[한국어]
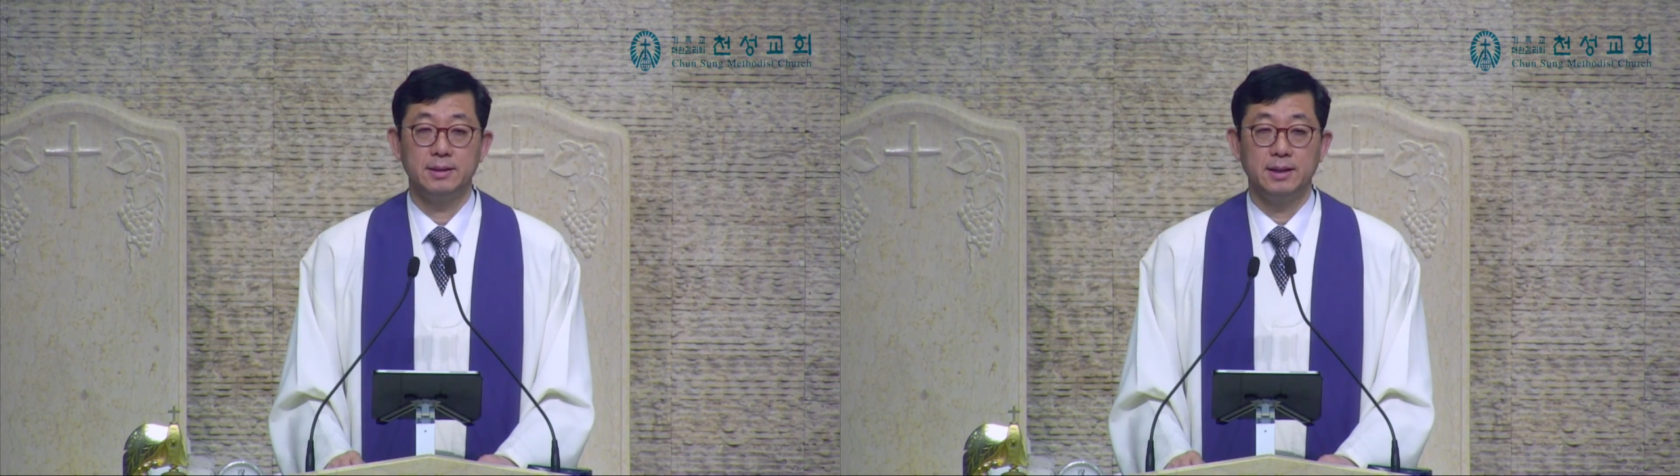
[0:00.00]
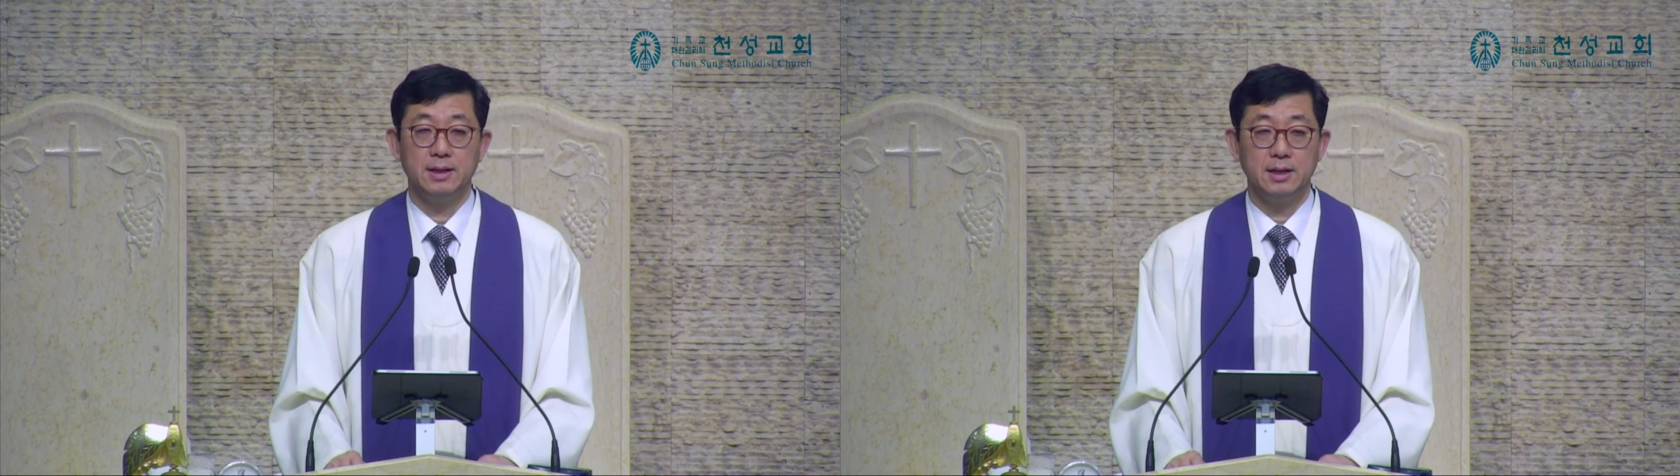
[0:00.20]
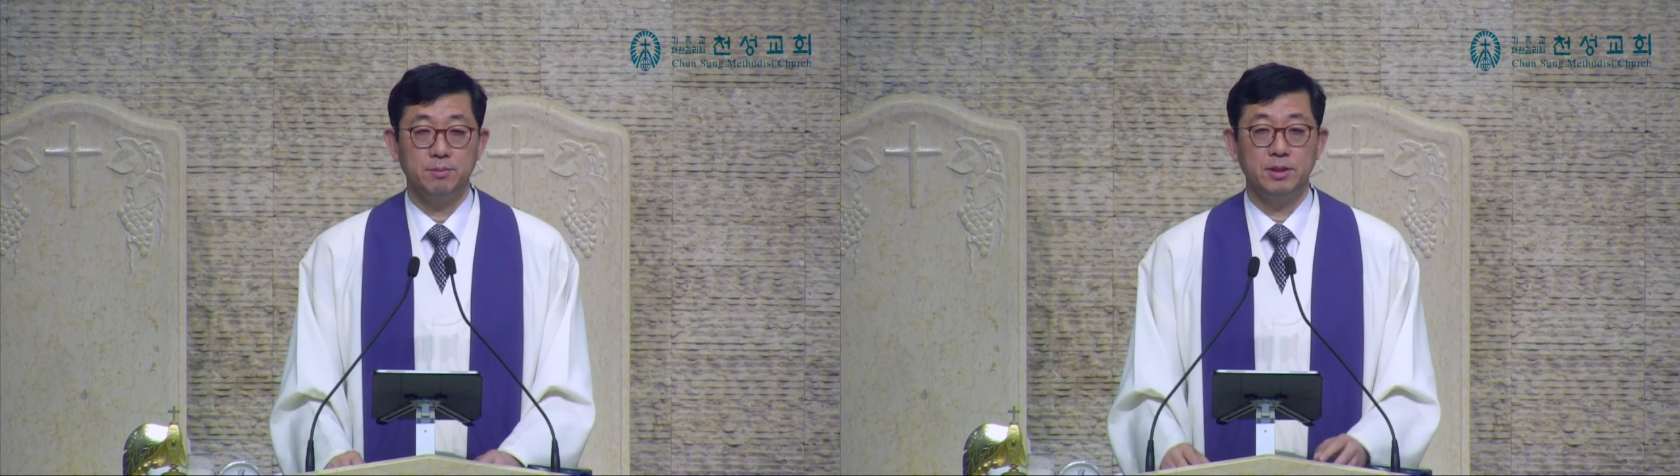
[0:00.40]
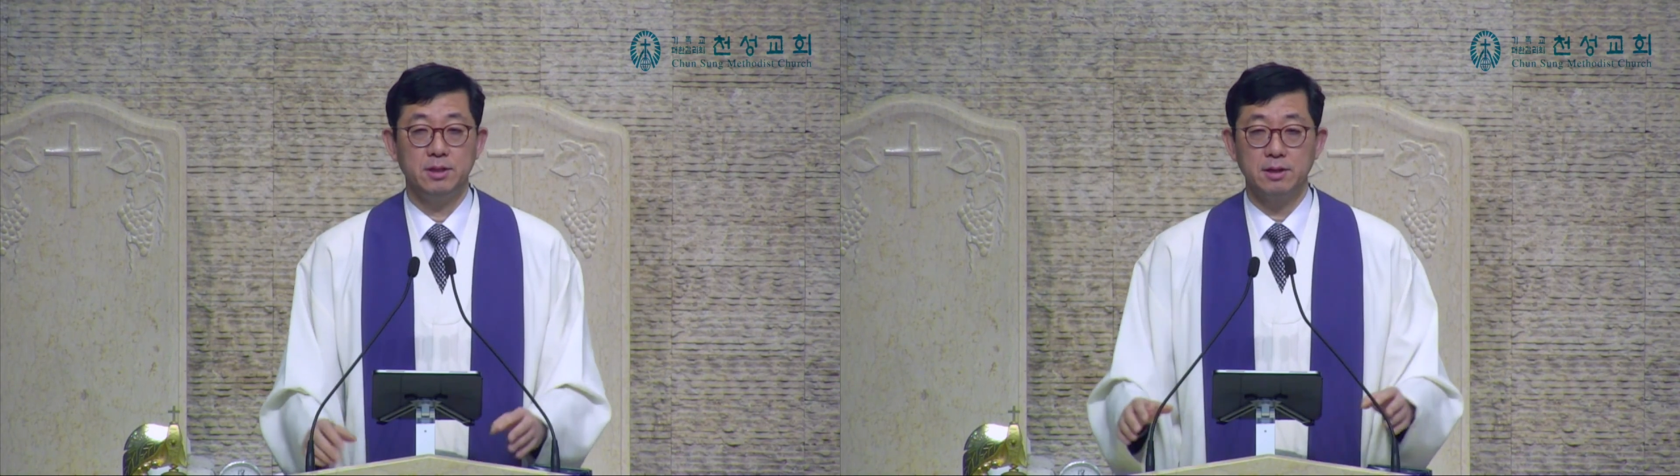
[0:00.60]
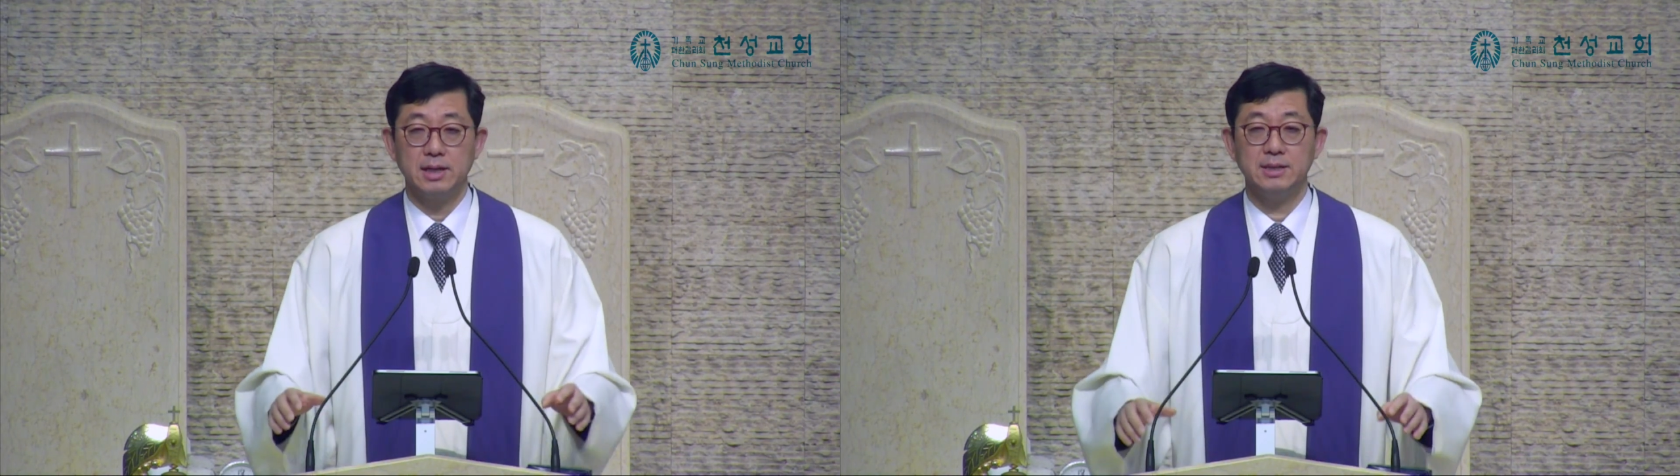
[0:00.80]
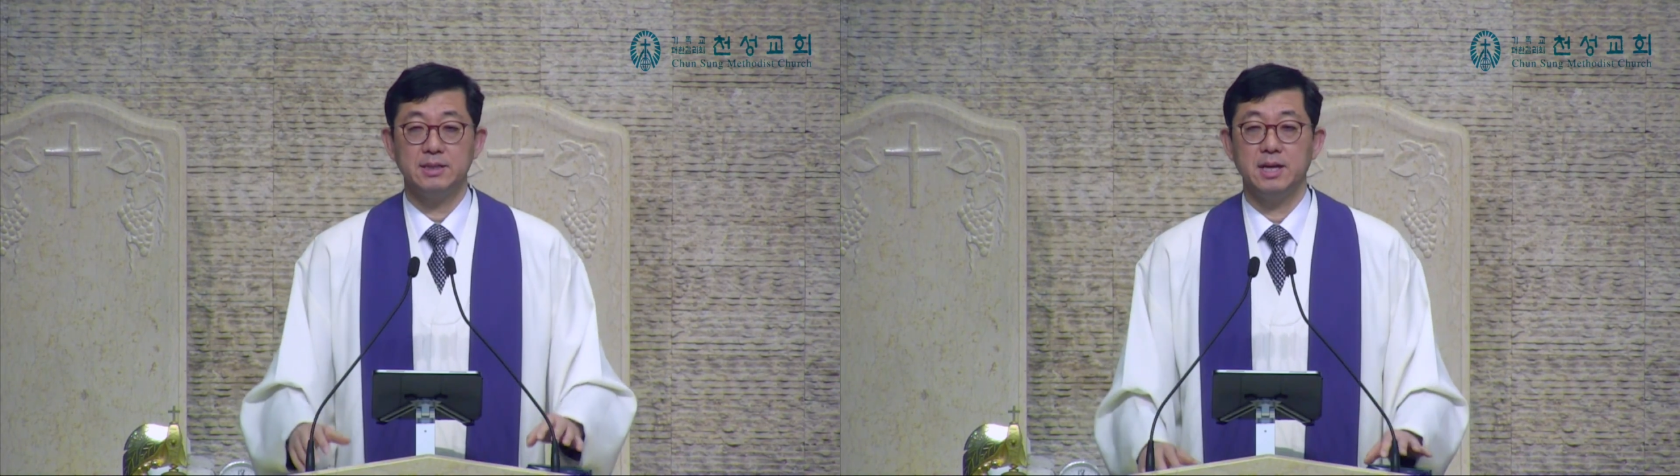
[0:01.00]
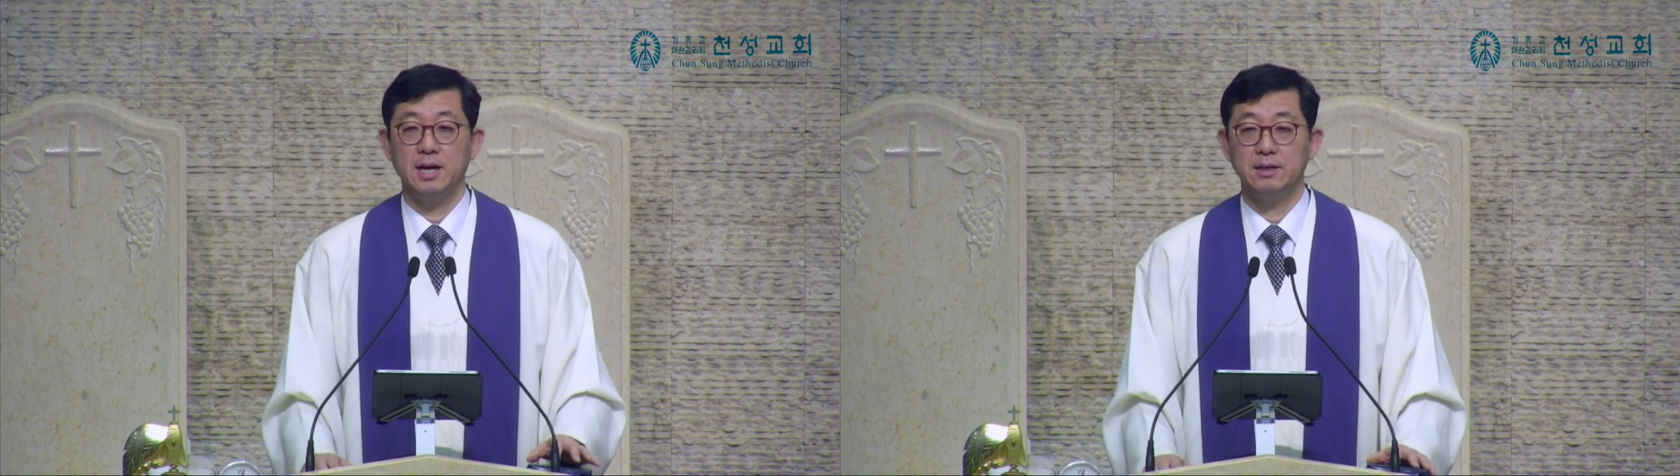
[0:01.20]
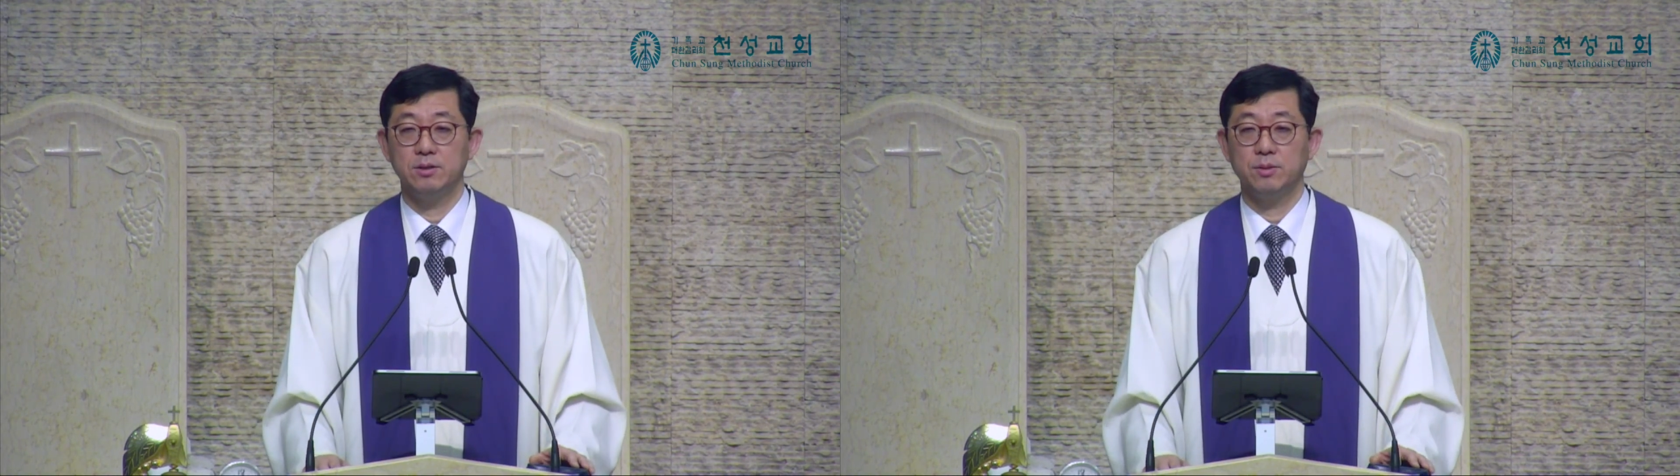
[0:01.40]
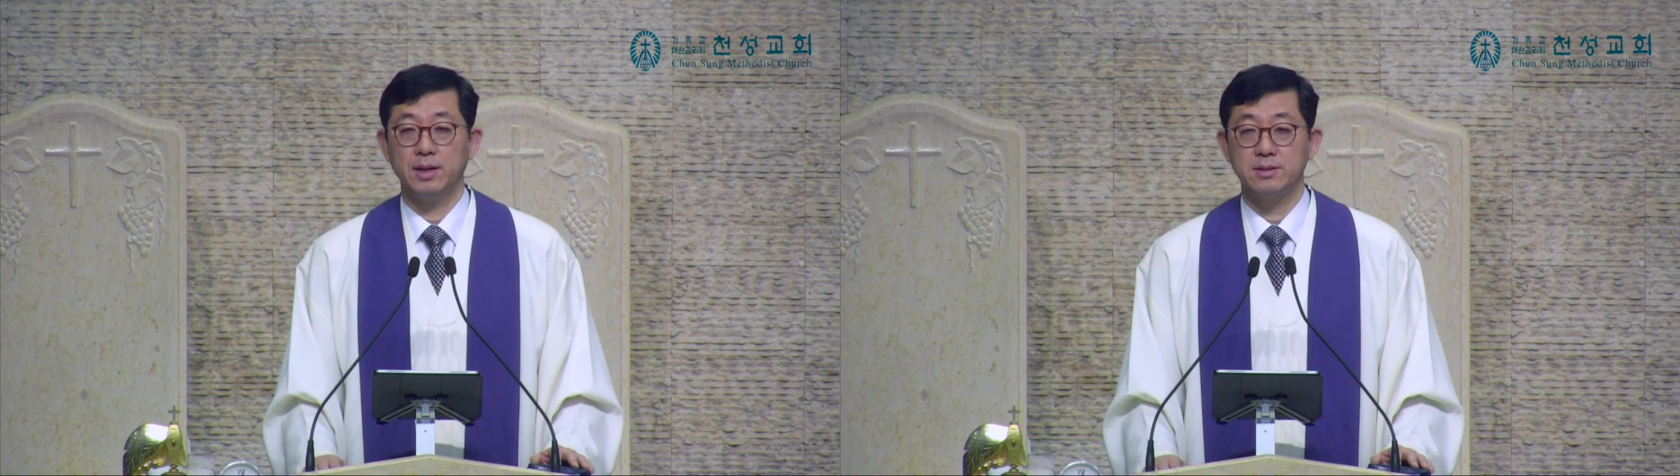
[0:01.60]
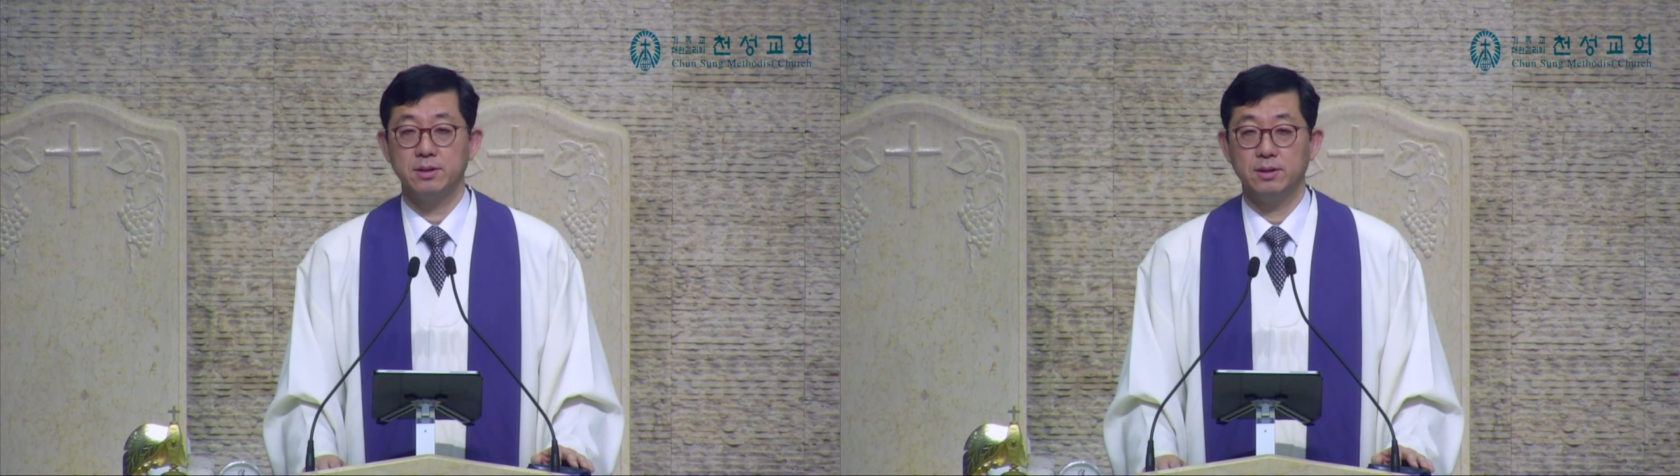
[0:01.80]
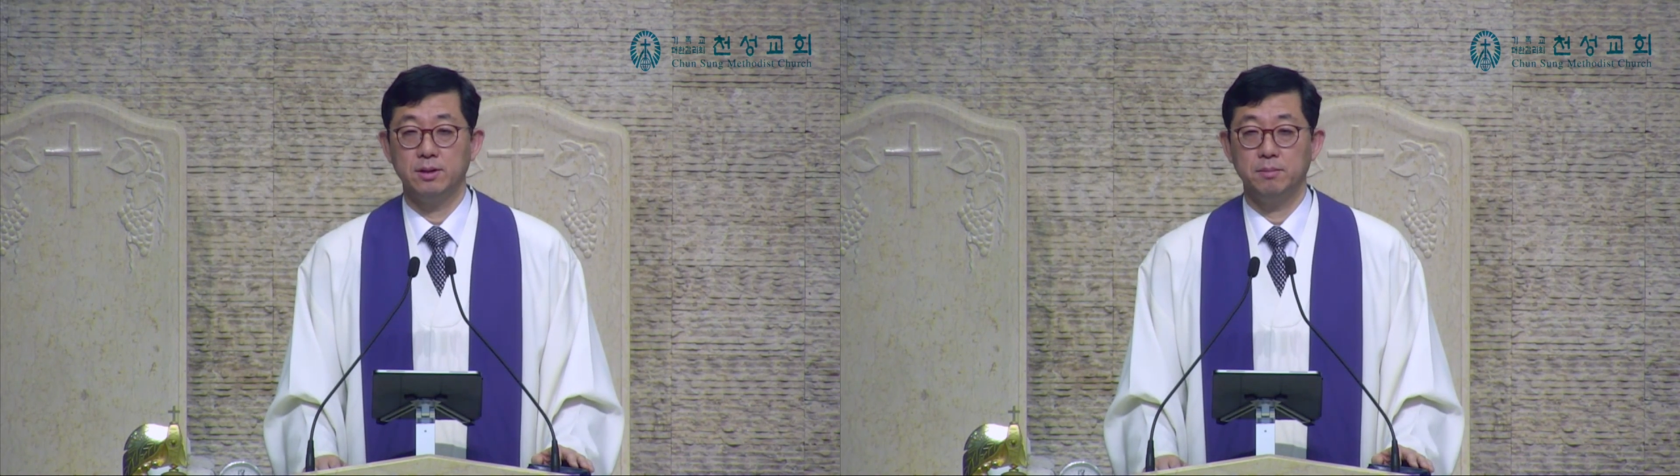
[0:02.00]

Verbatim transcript: 하나님은 열 가지 재앙을 통해서